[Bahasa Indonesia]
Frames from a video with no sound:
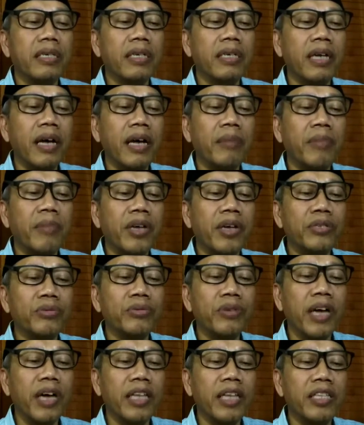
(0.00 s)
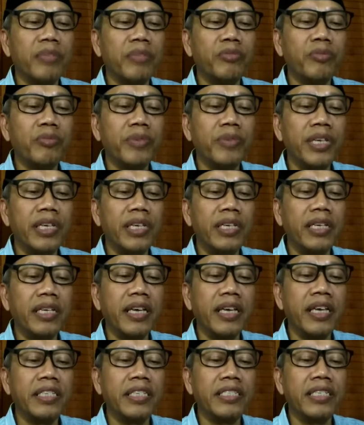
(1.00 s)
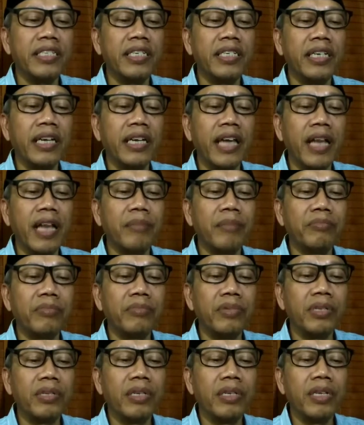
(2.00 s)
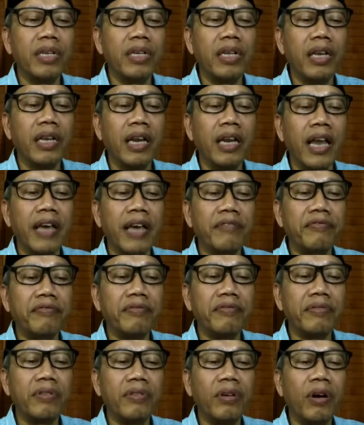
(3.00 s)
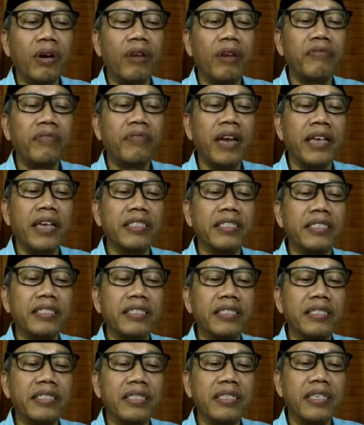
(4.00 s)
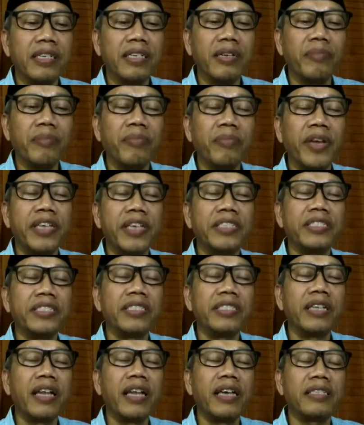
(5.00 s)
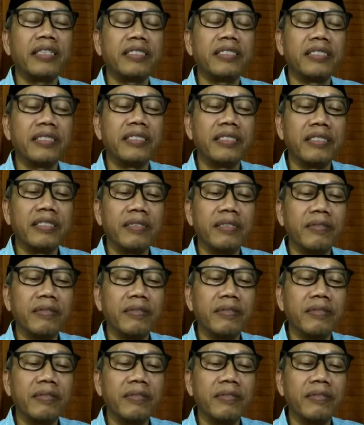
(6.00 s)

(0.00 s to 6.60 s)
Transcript: Kamasugati bumi is a realm life of lust, pleasant lust.